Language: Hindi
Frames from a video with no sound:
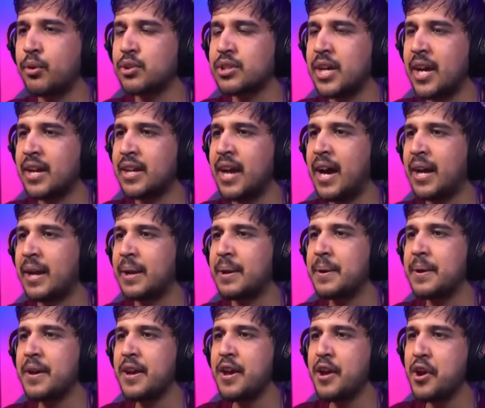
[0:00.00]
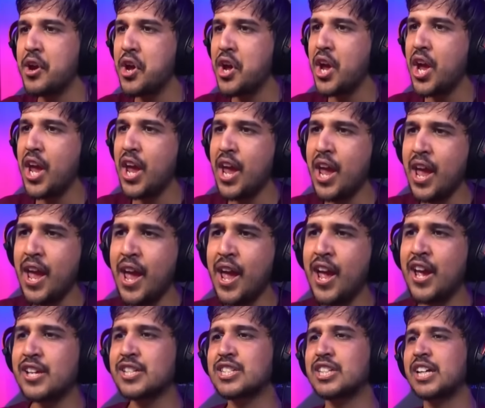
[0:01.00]
हो जाए यार
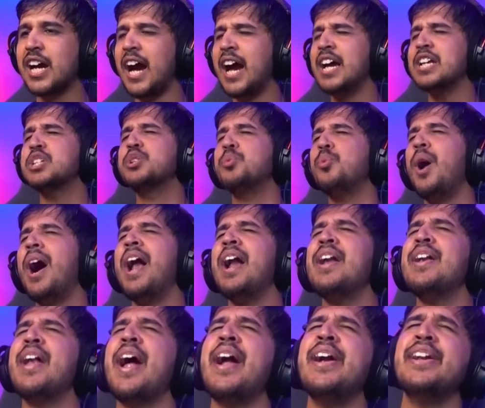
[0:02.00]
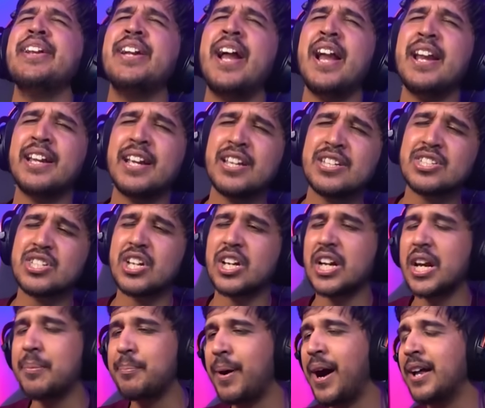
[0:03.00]
यस गाइस 199 की स्टिक
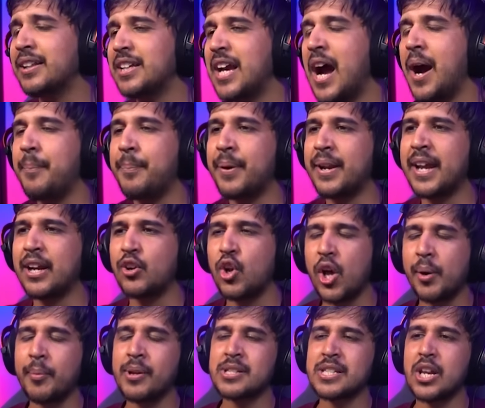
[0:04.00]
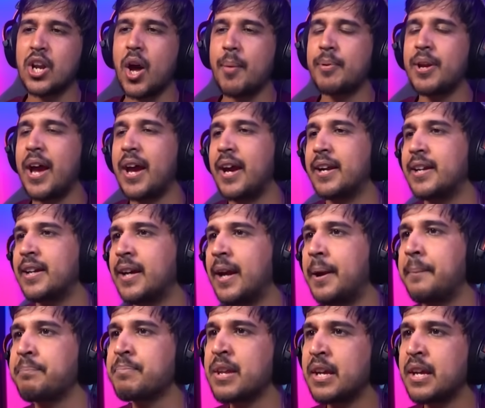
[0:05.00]
के बाद यहाँ पर एक नॉर्मल सा लॉबी आया है ठीक है